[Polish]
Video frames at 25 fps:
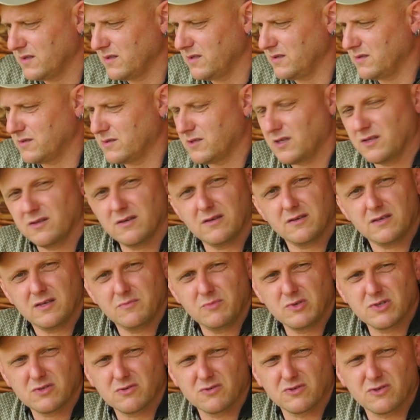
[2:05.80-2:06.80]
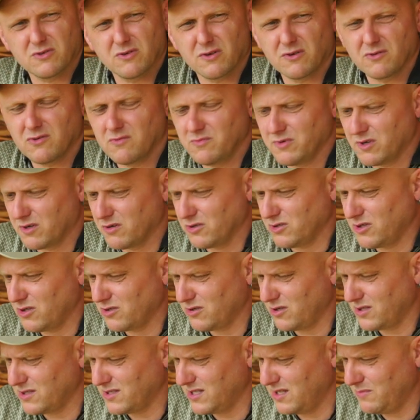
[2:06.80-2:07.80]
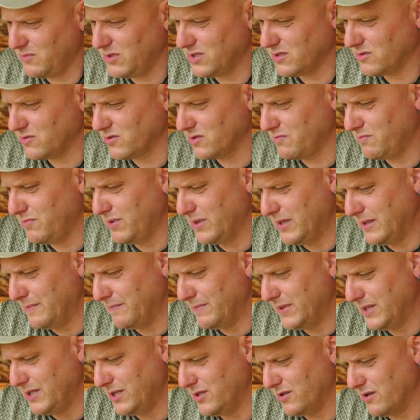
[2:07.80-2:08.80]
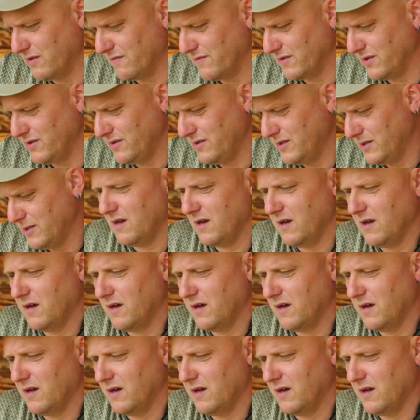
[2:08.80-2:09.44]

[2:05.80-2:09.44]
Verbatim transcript: i ten hibiskus, który u mnie rośnie, to jest hibiskus bylinowy.